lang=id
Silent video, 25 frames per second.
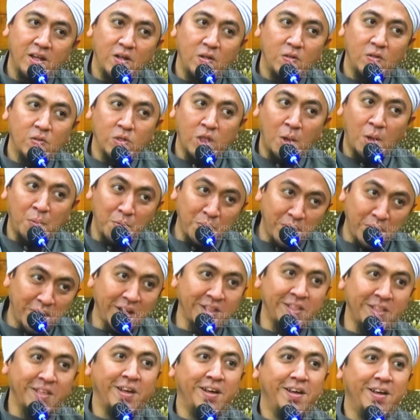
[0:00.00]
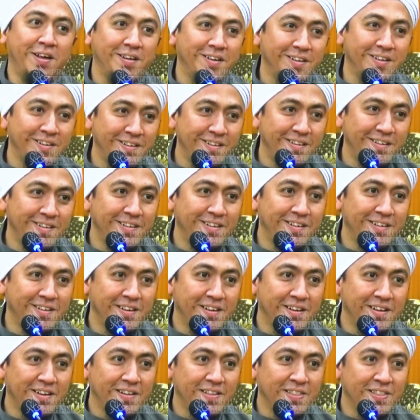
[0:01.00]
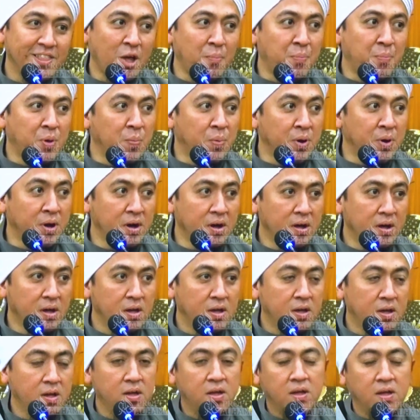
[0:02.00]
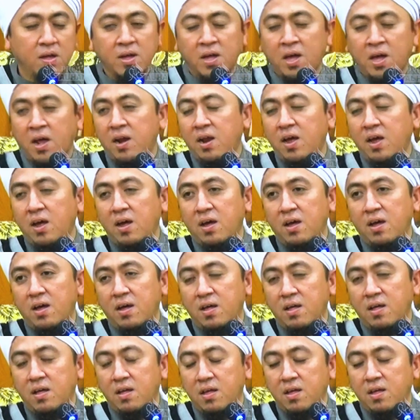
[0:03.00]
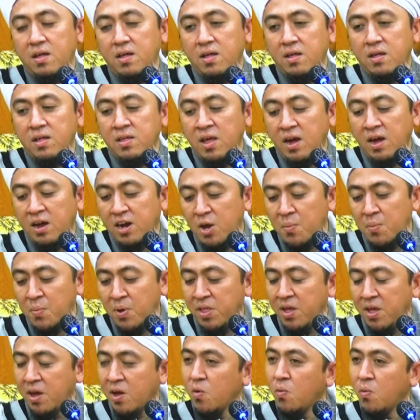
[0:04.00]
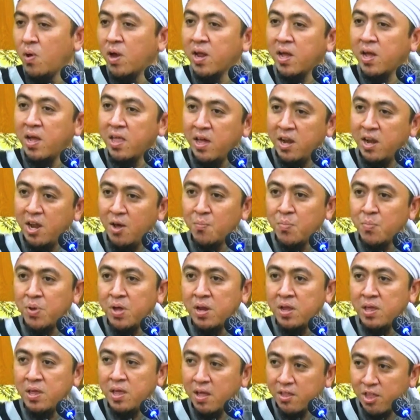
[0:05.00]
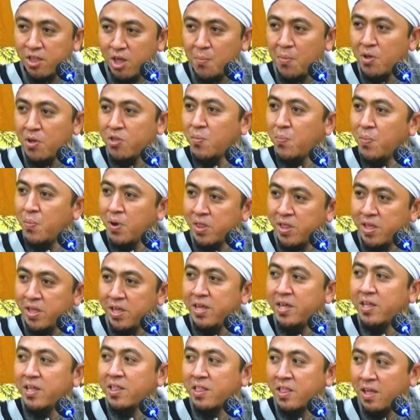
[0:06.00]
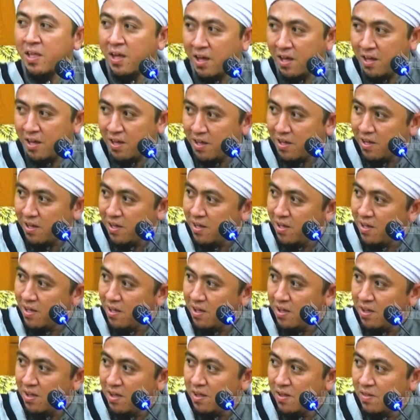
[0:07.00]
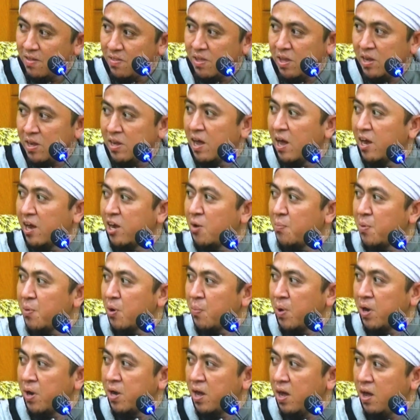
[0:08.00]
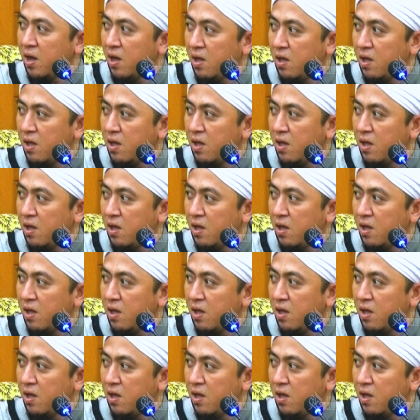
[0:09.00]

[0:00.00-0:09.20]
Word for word: Tapi berat ya. Tapi be karena yang namanya keluarganya Nabi ini ya sama seperti kita. Tidak ada perbeda